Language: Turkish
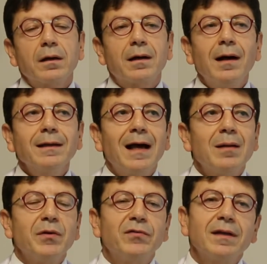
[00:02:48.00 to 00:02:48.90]
Kan
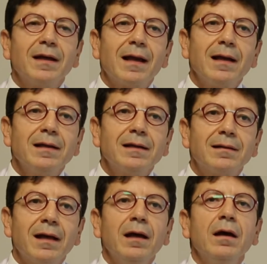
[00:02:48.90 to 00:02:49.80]
gelmesi
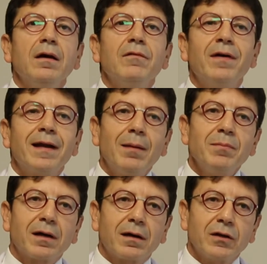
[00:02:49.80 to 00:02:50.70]
genellikle
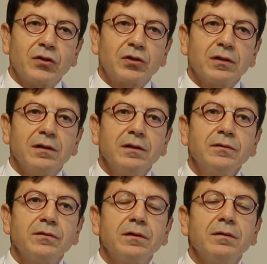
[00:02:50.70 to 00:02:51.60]
veremle karıştırılır.